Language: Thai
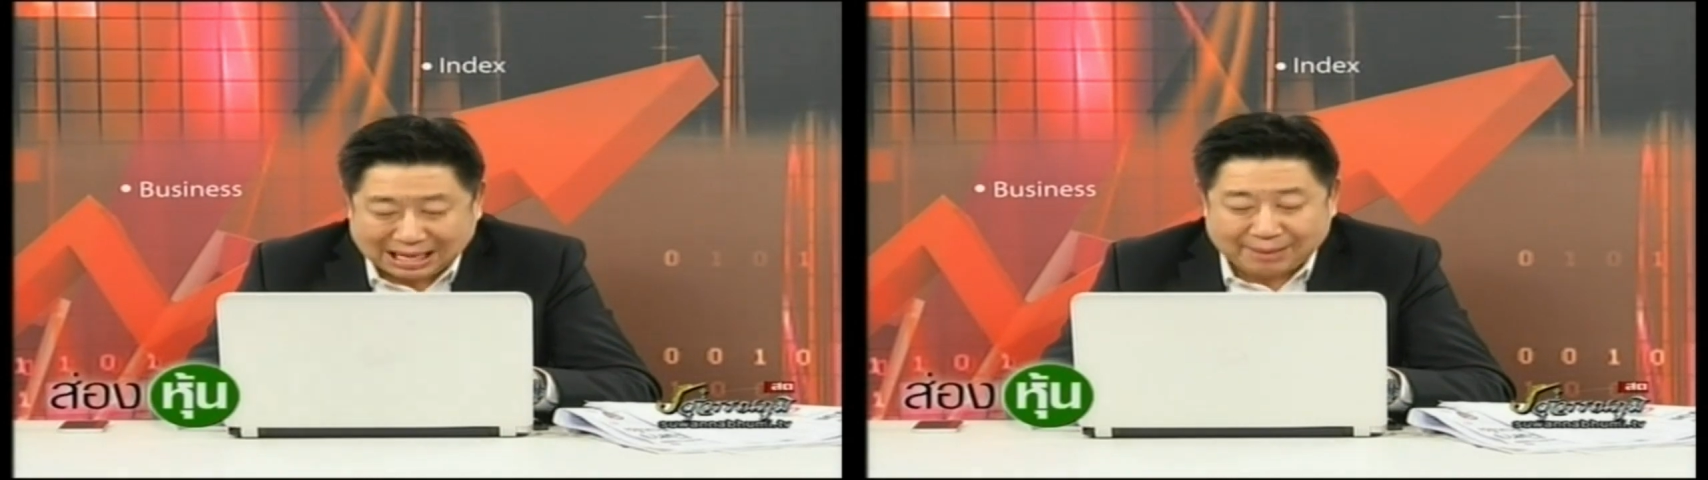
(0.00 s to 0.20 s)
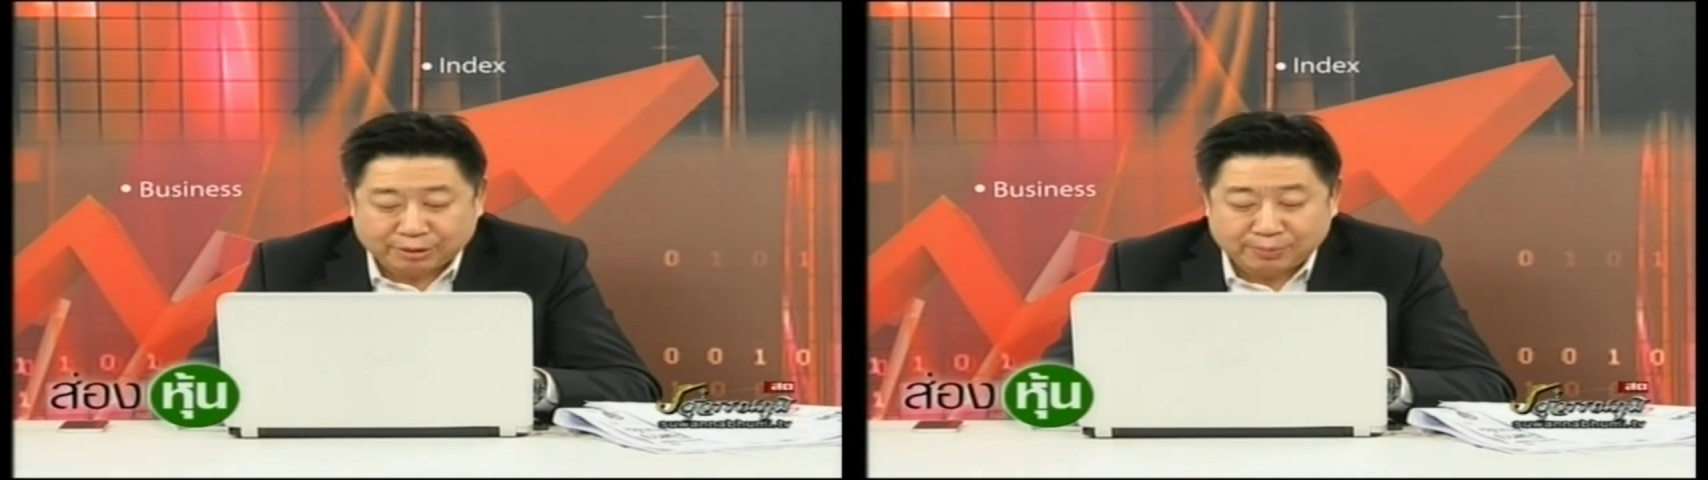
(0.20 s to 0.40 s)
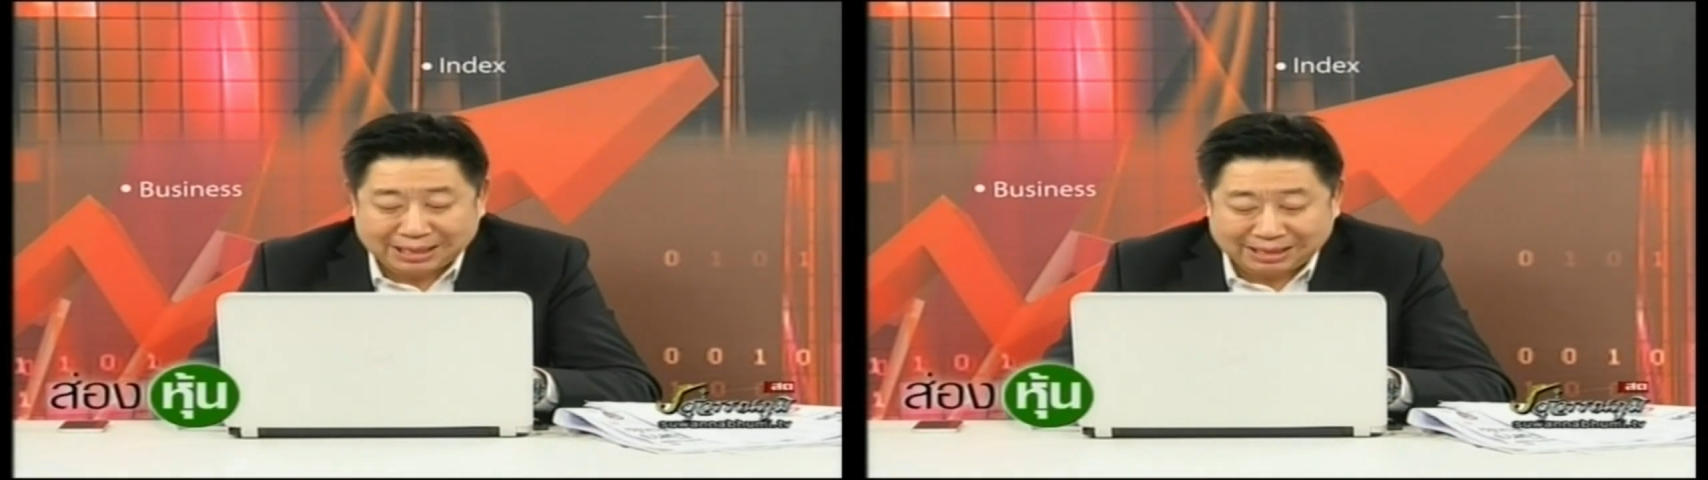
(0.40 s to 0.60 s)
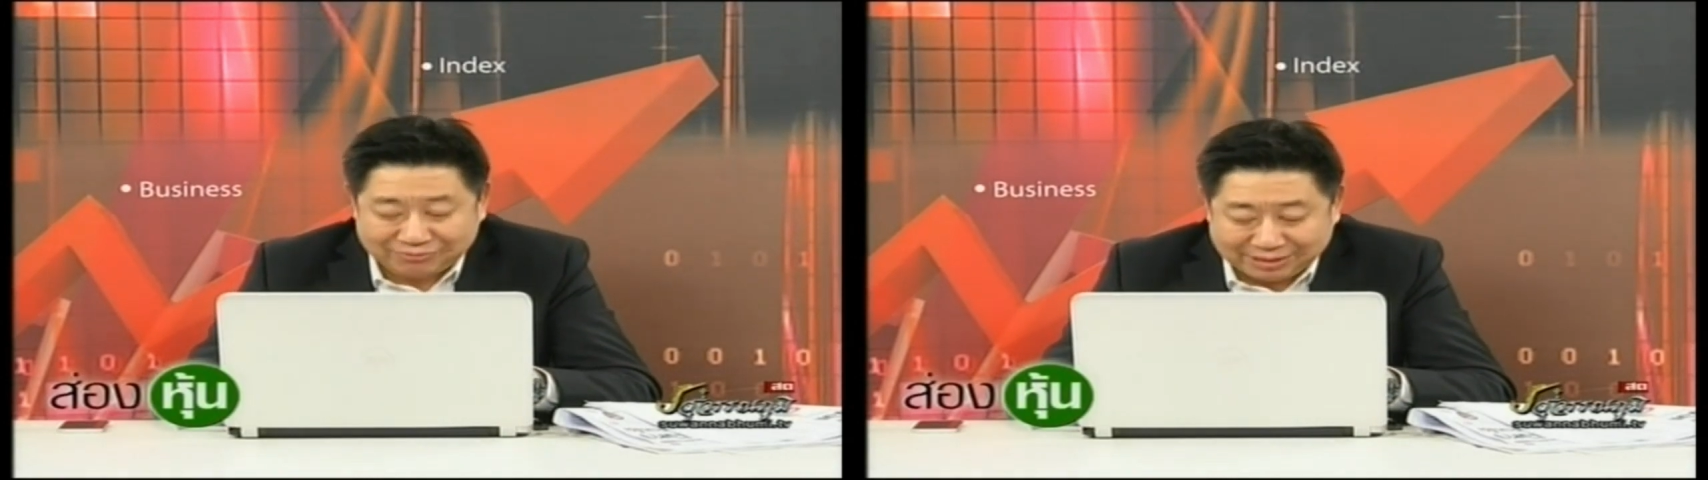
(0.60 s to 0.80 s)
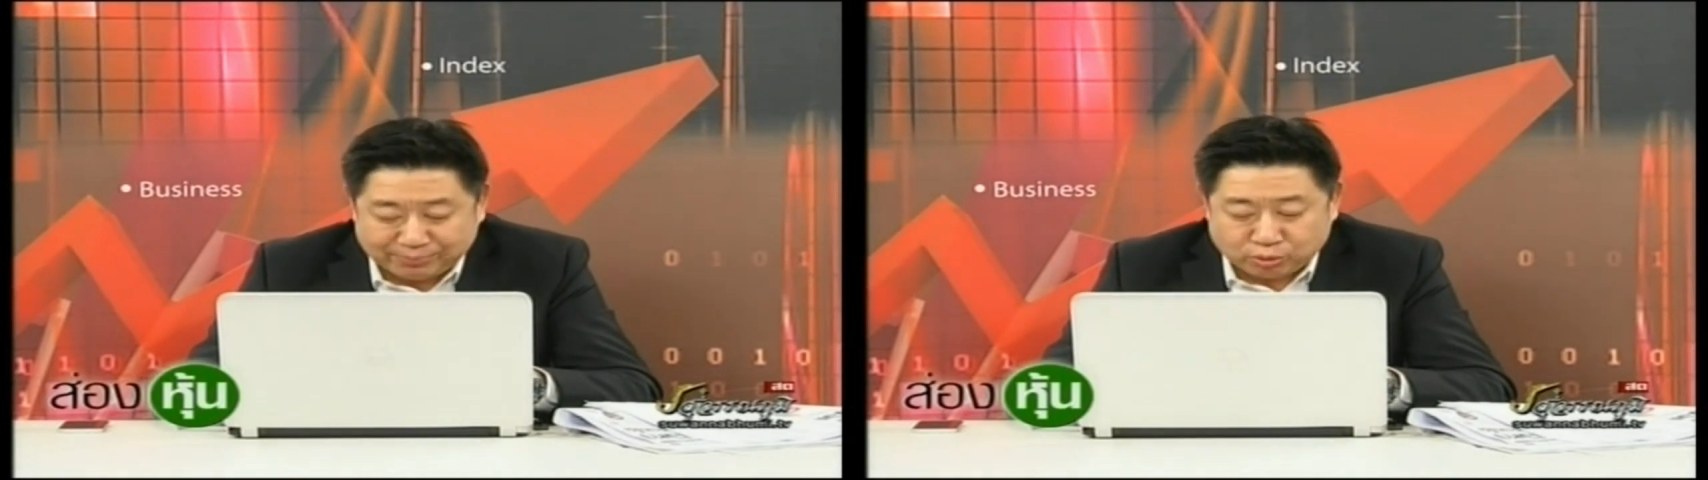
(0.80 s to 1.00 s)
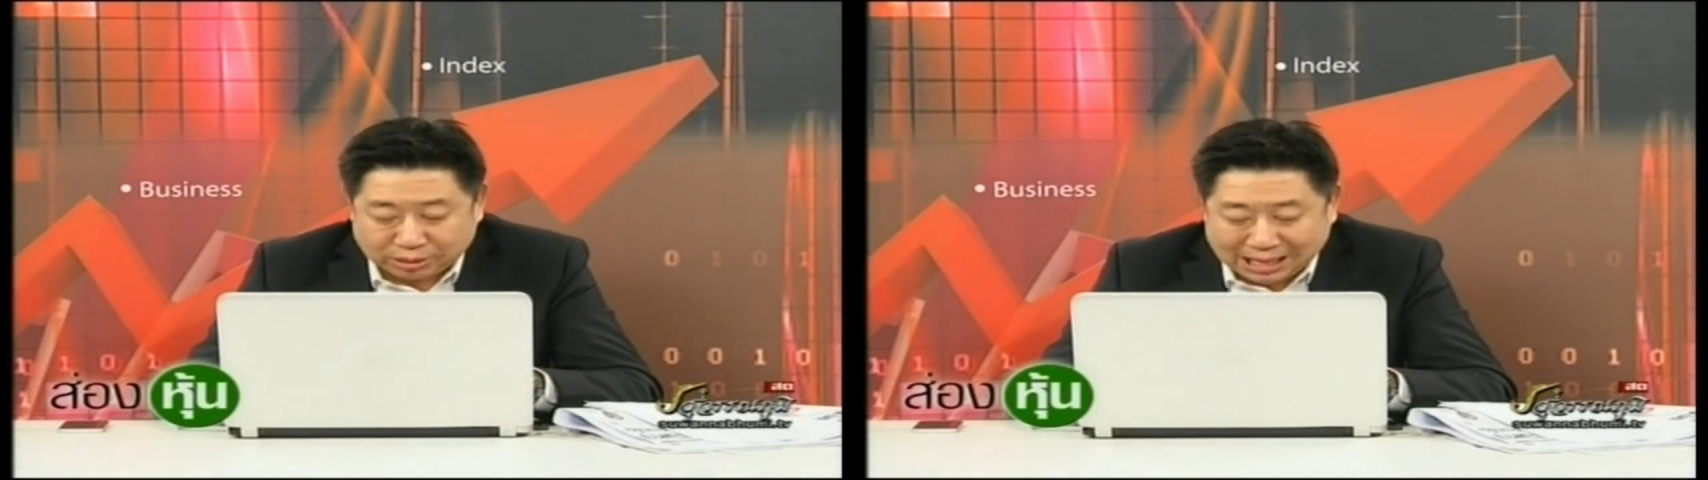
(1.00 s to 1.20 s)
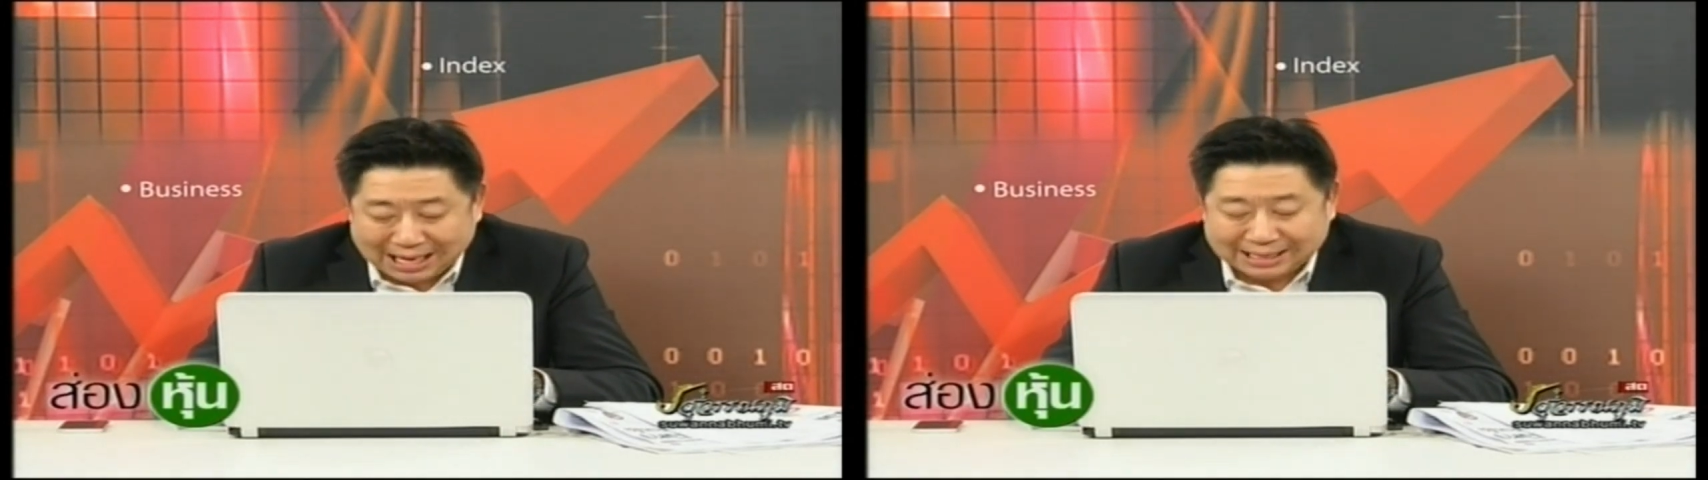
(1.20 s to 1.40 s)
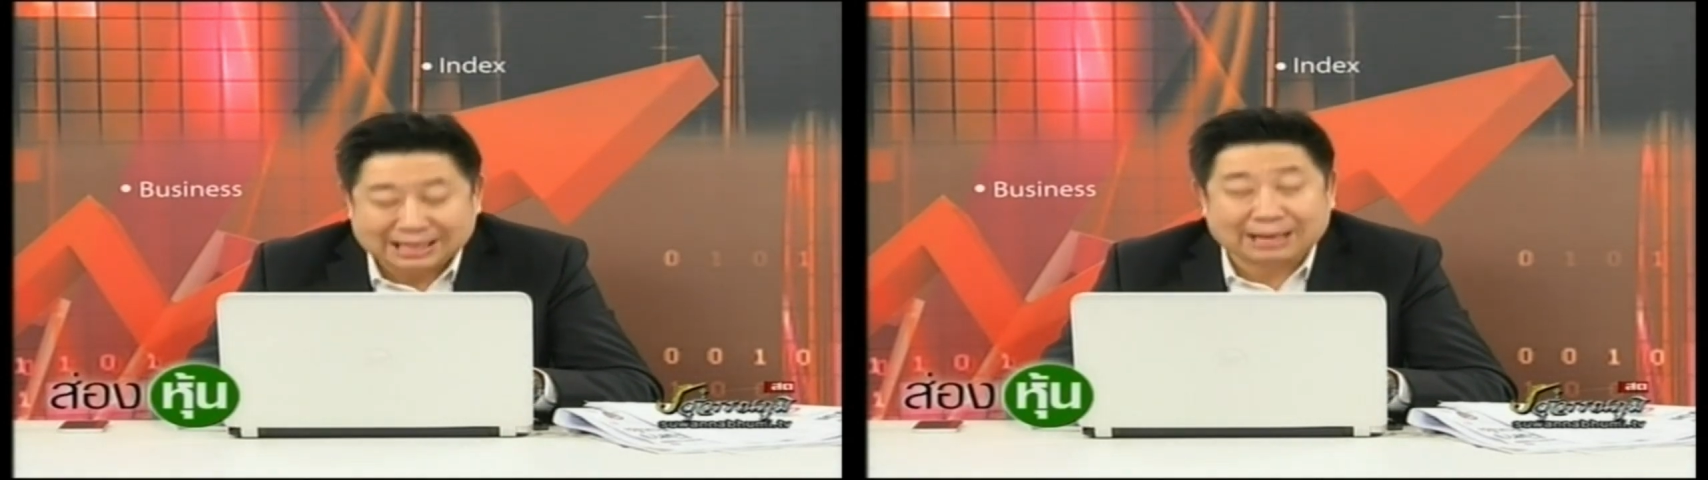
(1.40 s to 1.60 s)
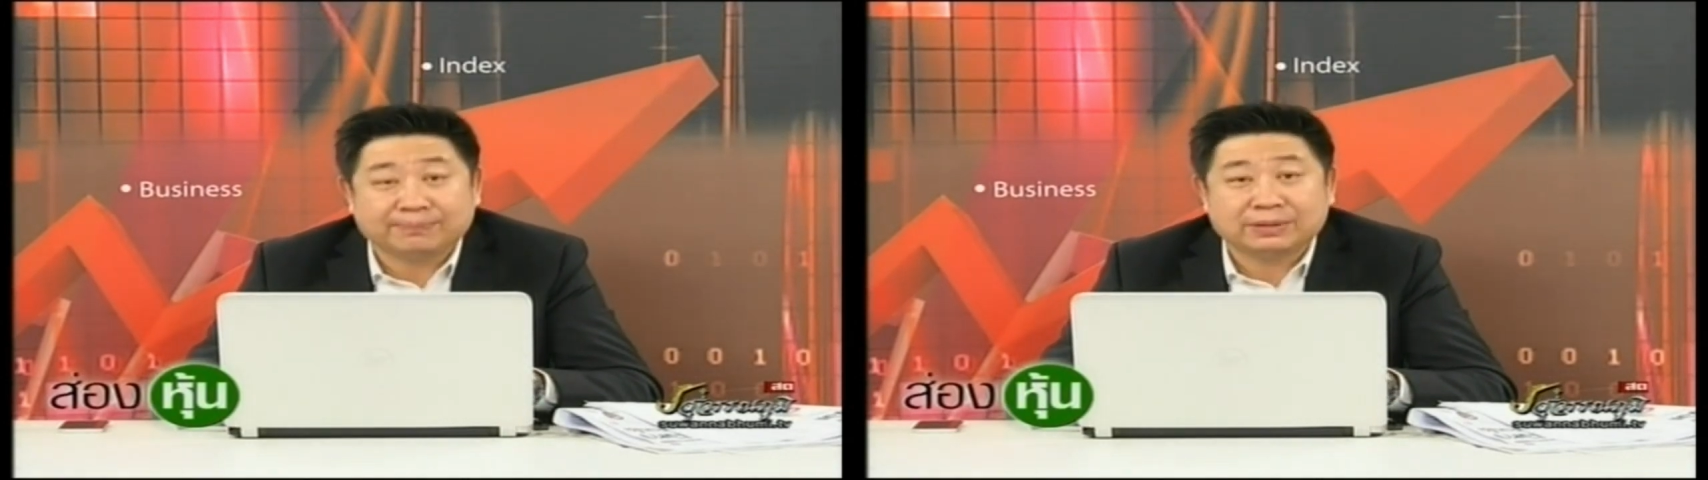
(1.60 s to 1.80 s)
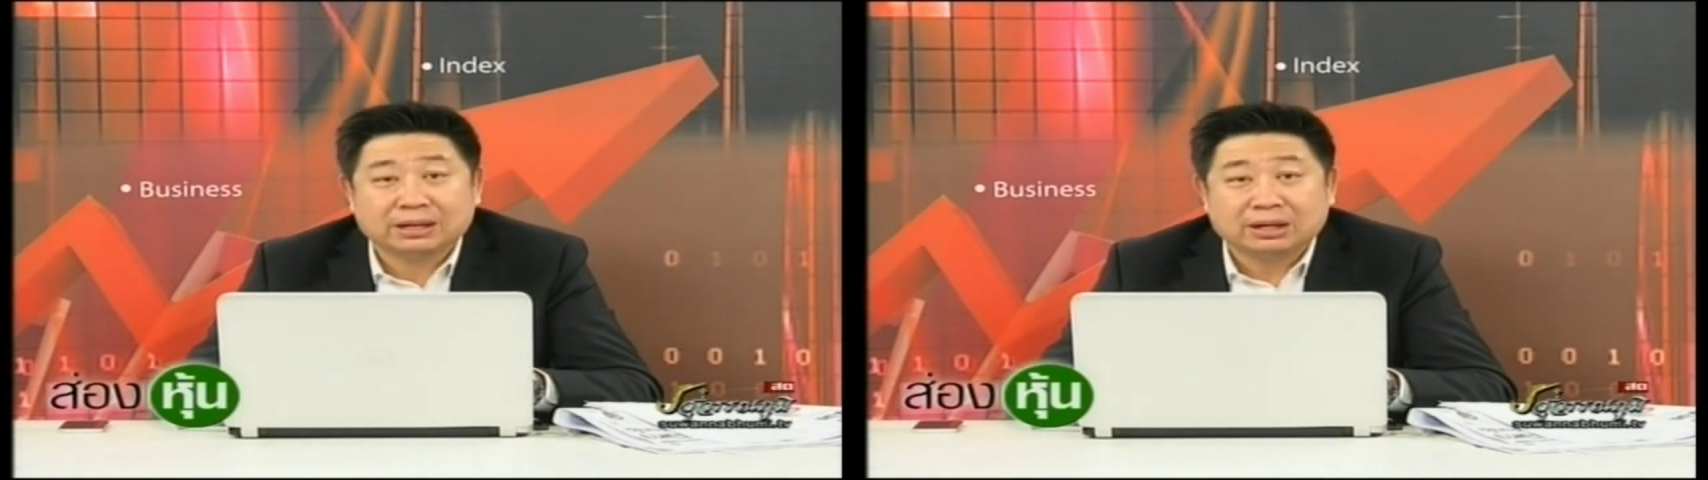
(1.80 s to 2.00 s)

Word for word: ถามเข้ามาใน Facebook ได้นะครับ